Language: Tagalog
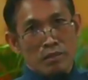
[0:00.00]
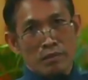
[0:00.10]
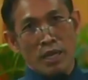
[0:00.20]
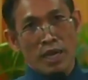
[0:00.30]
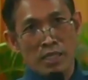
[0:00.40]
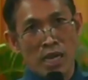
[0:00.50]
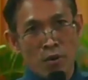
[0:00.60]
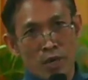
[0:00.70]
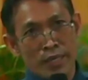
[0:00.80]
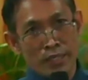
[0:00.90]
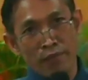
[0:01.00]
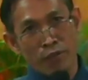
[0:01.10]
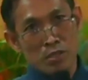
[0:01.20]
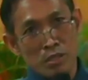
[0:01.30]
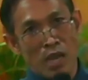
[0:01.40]
nag-aasawa,
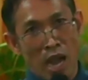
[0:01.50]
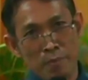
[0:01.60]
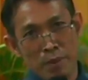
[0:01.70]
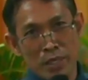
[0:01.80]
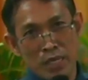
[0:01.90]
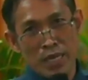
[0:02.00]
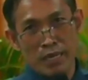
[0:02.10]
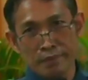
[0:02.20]
nag-divorce, happy ba sila?